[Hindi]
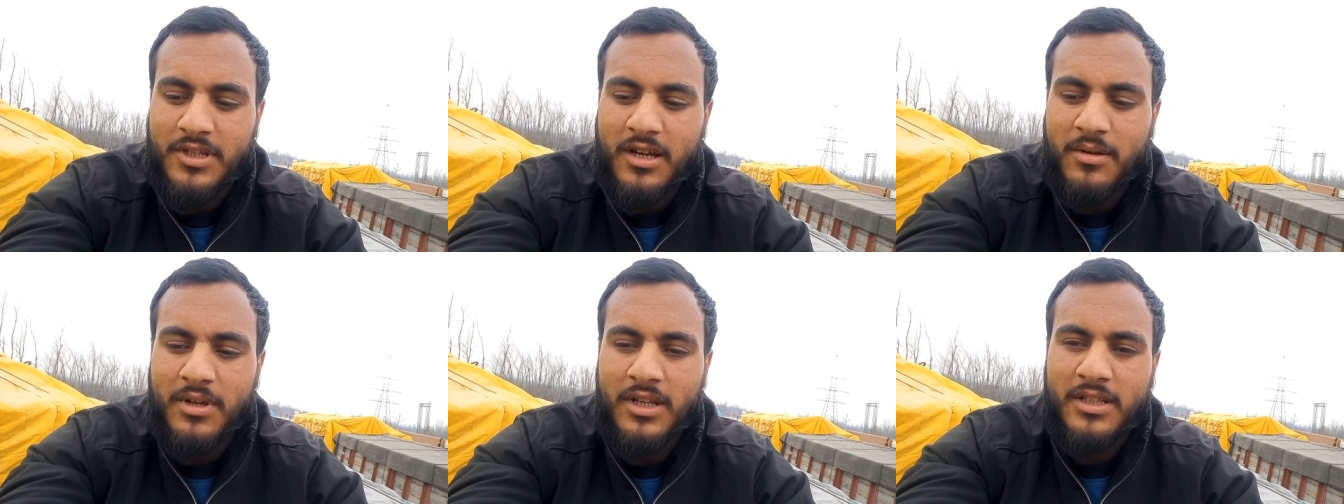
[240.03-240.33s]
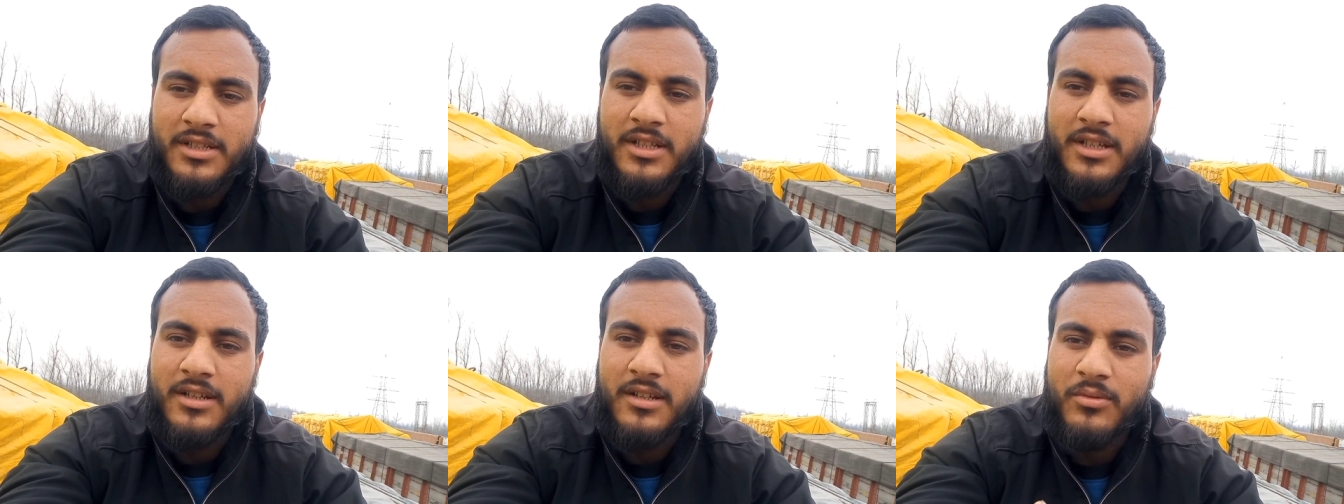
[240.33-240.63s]
जाम
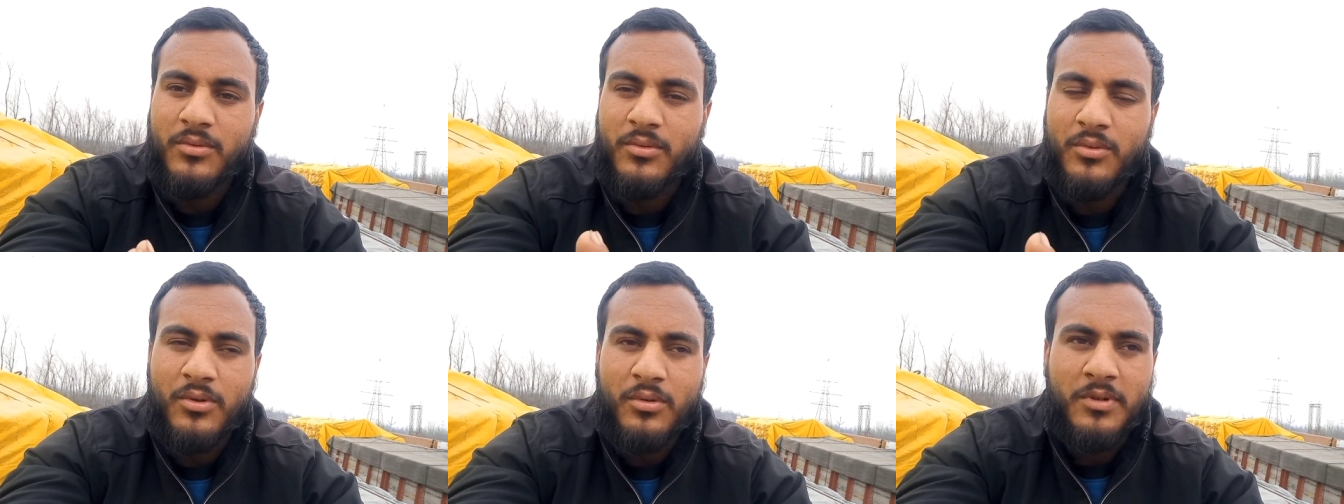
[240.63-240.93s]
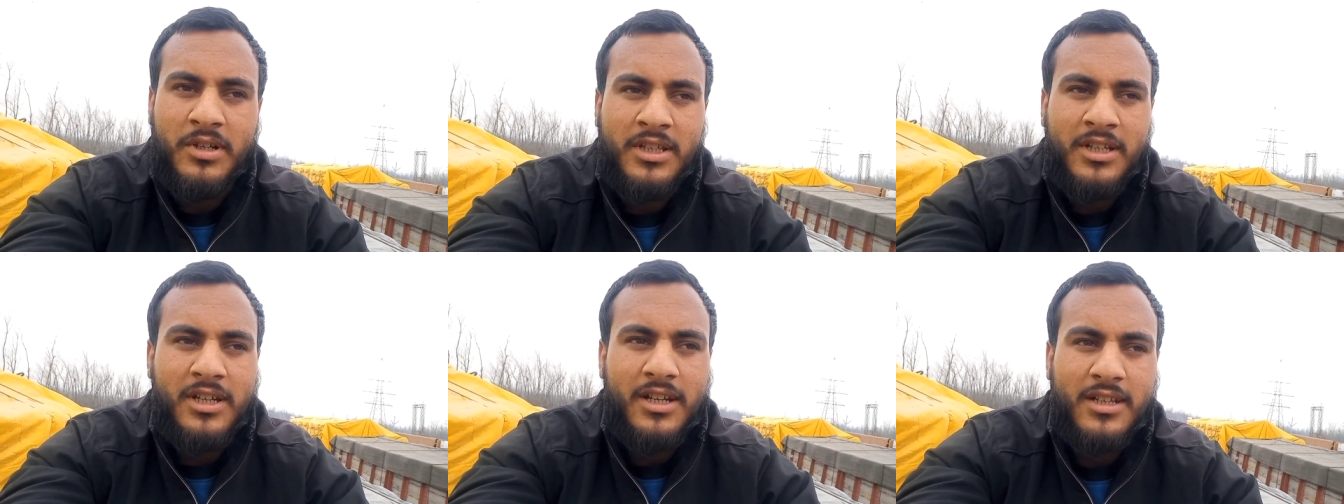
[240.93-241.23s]
लगता है ना तो उनको
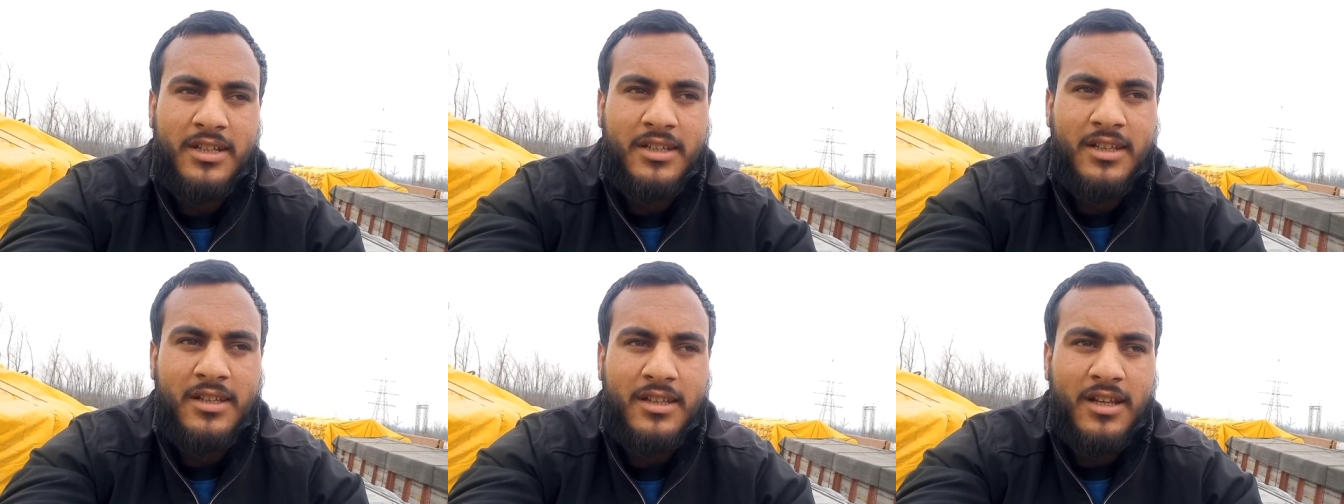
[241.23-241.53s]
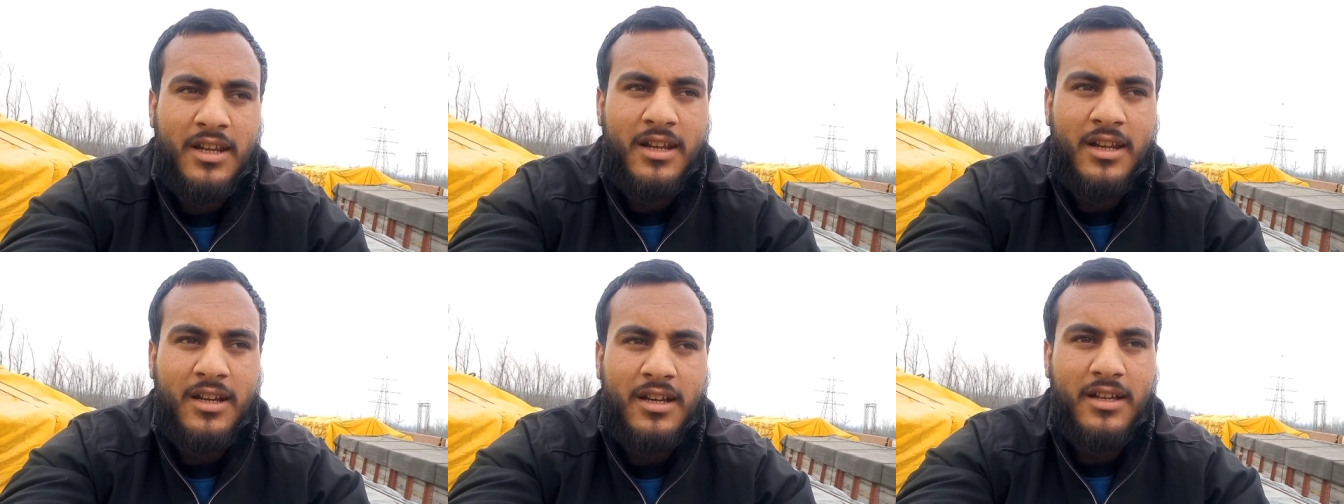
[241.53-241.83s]
बंद कर देते
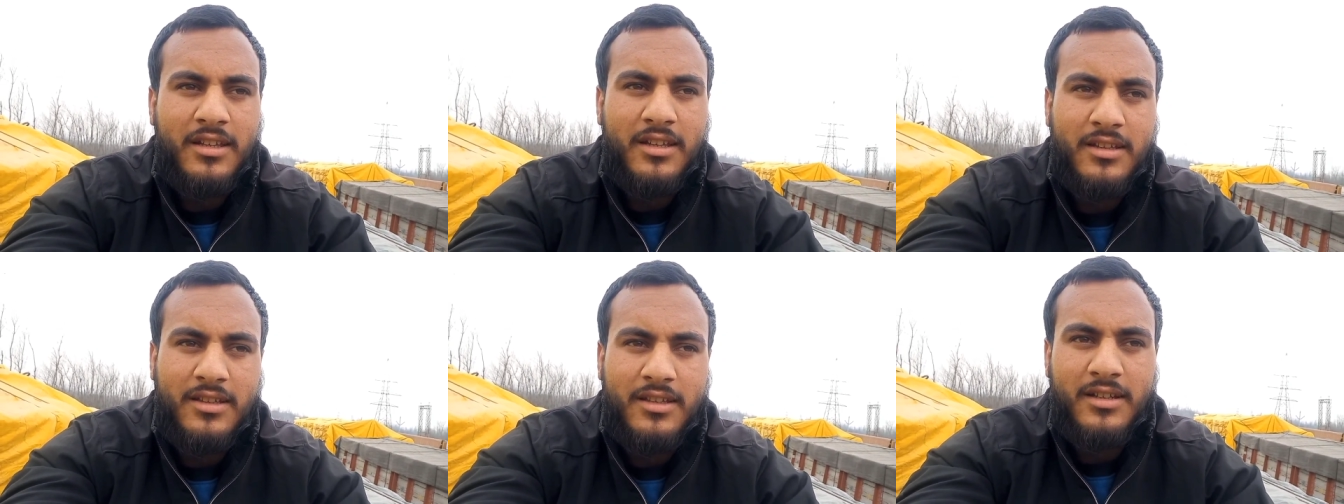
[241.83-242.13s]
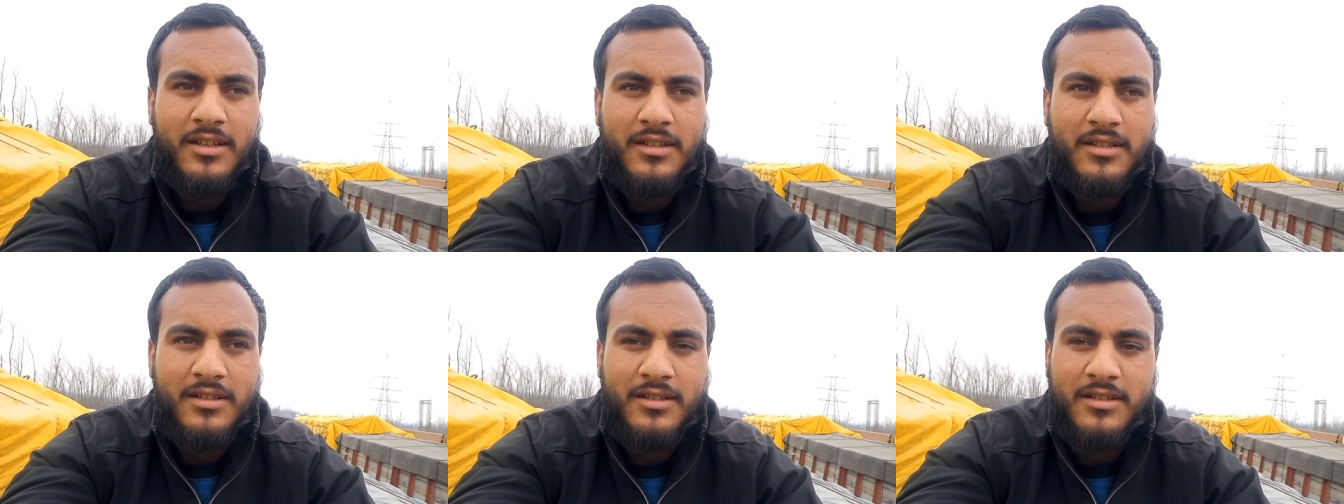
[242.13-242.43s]
ताला लगा देते
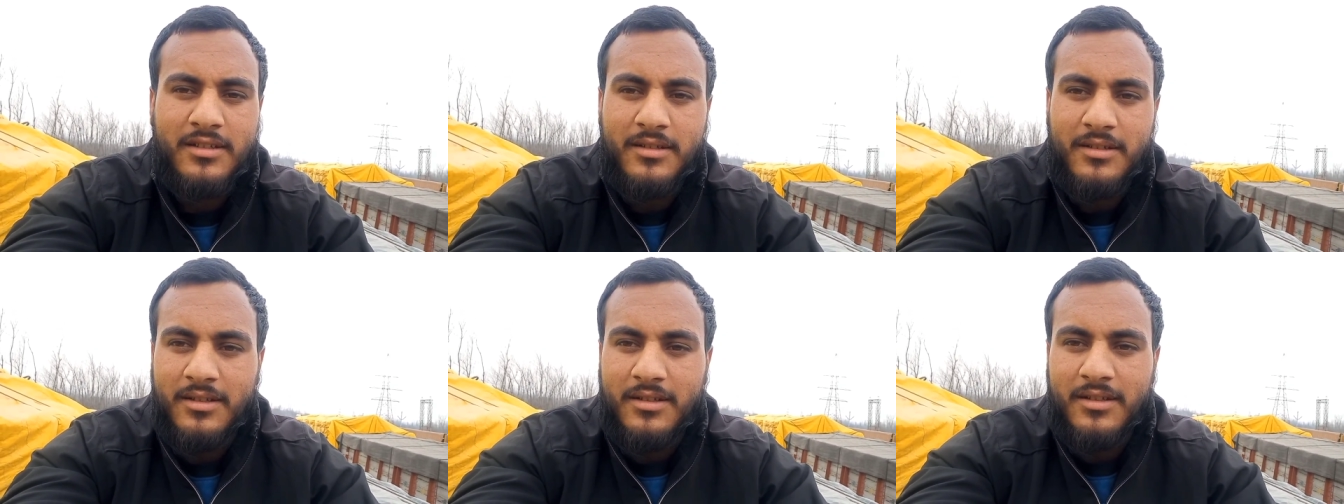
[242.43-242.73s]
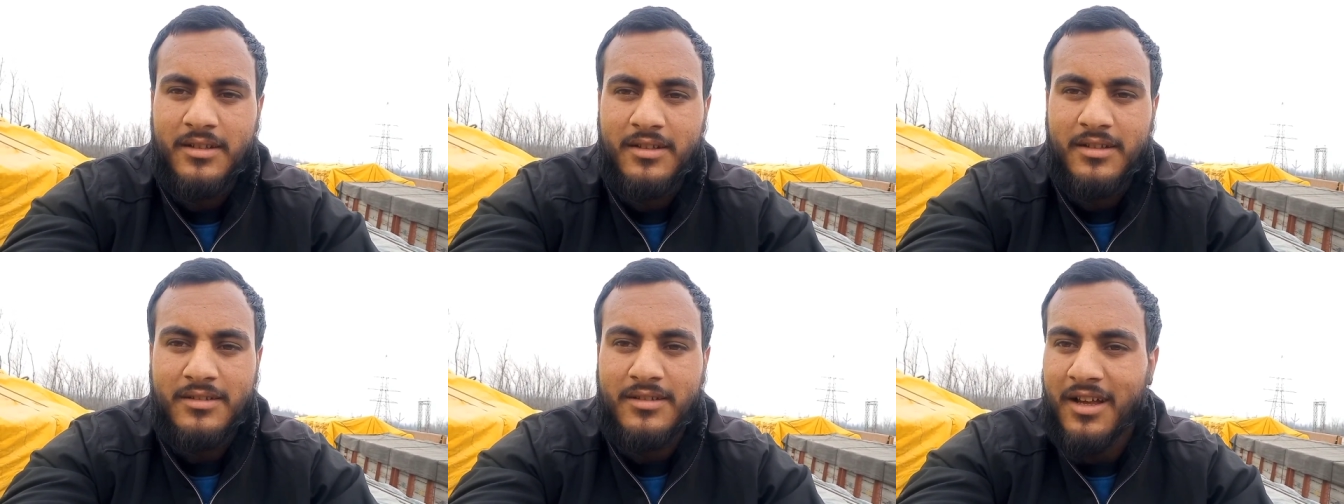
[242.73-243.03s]
हैं
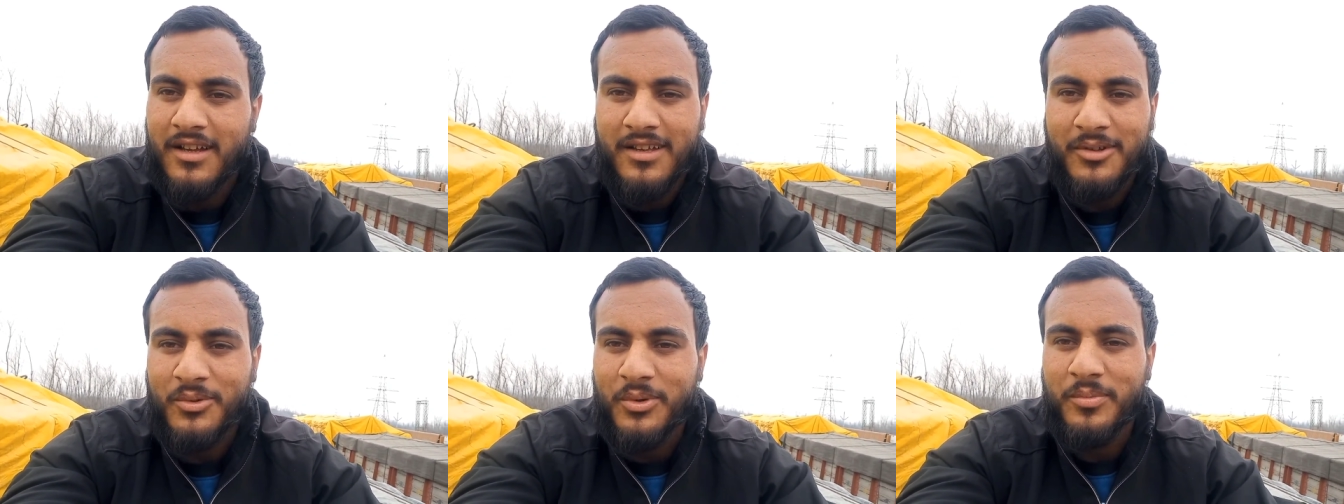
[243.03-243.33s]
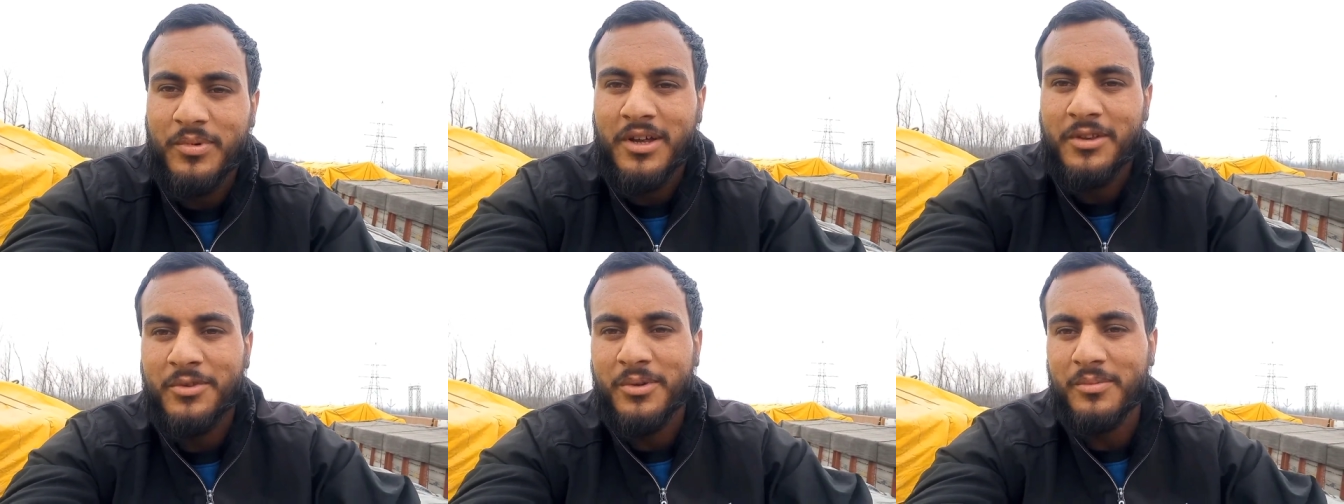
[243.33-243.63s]
ताकि कोई
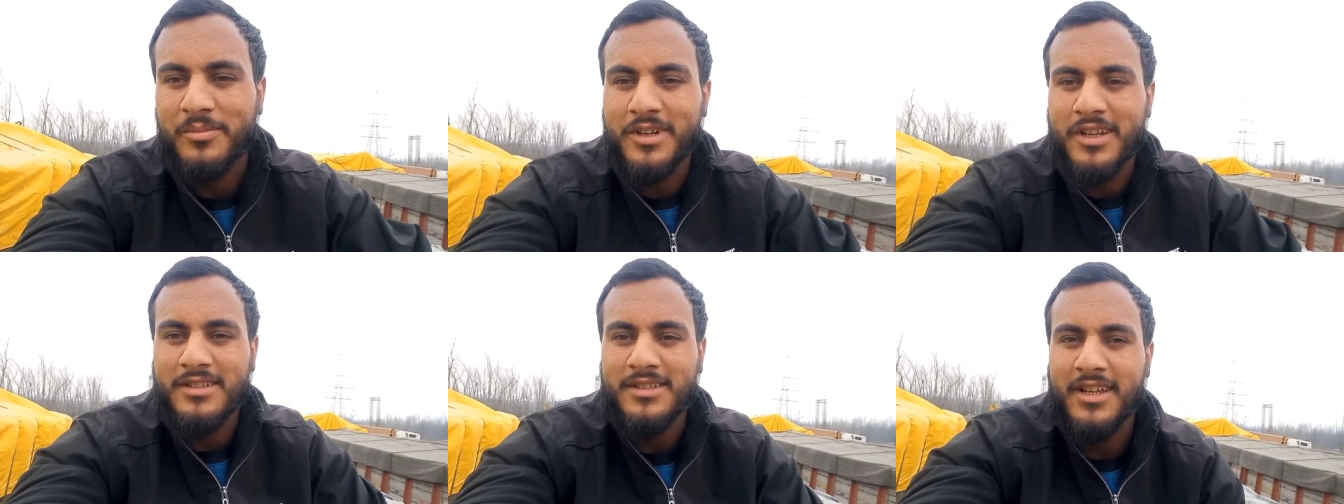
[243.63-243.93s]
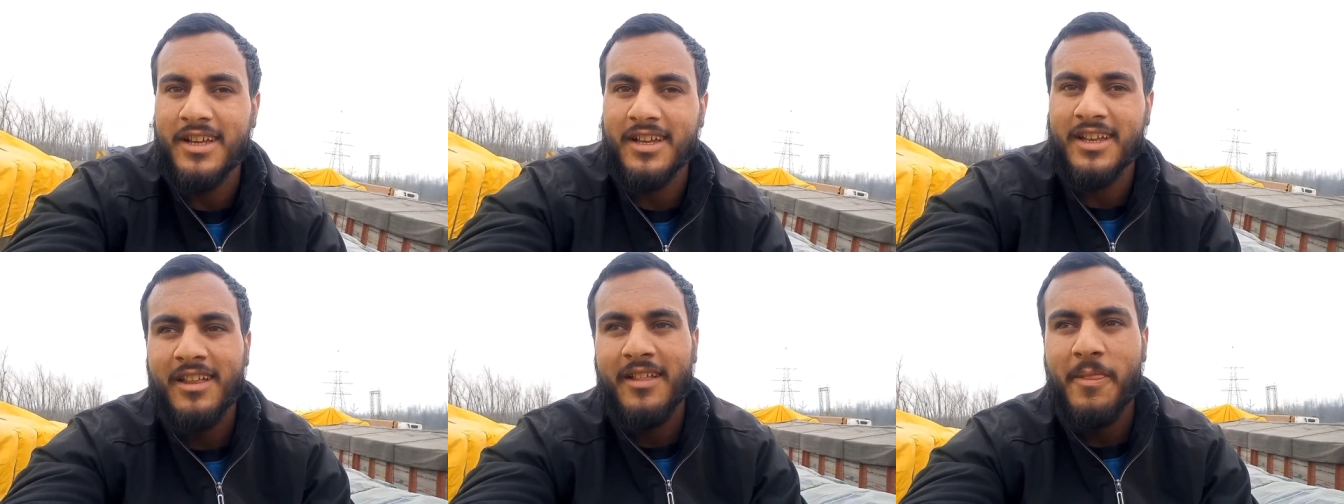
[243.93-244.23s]
बाथरूम ना
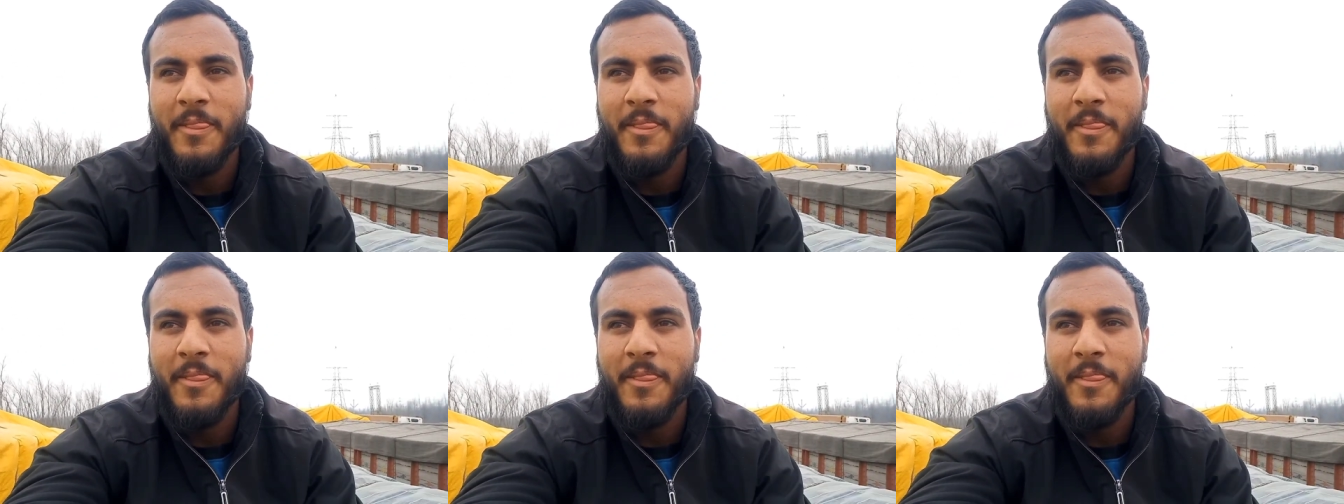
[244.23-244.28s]
जाए